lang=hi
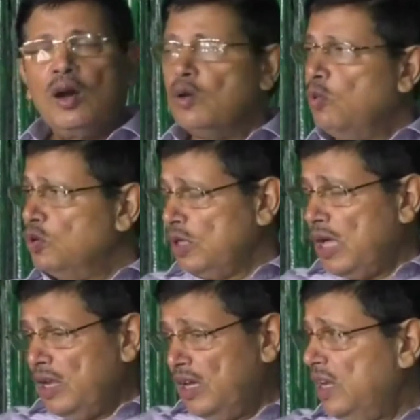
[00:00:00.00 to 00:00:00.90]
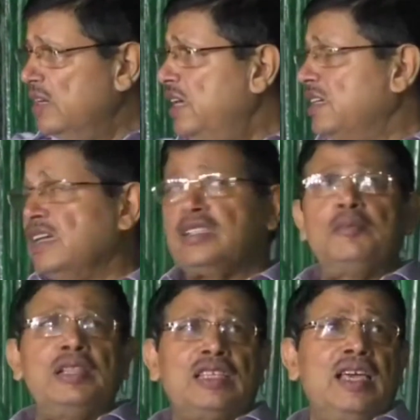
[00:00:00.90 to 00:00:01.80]
और वो अलग अलग एक एक से
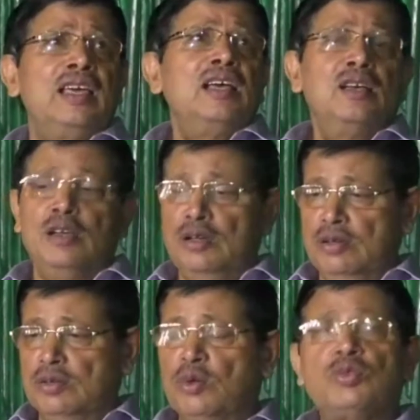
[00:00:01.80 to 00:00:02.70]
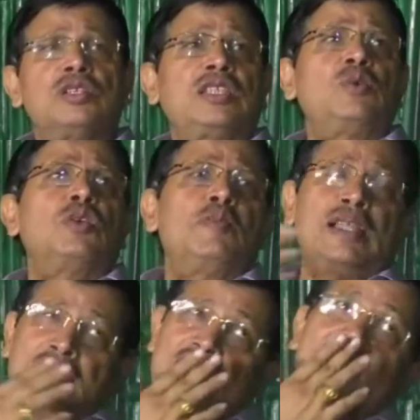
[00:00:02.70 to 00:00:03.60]
मिलते तो हो सकता है उनकी
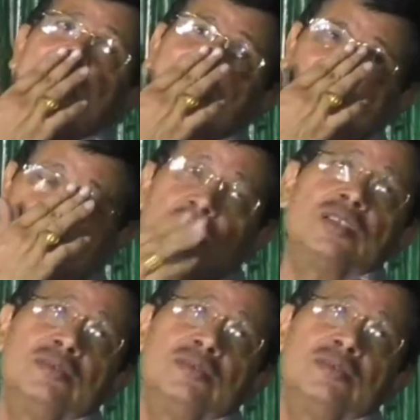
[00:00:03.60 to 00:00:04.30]
बात अलग आ जाती कुछ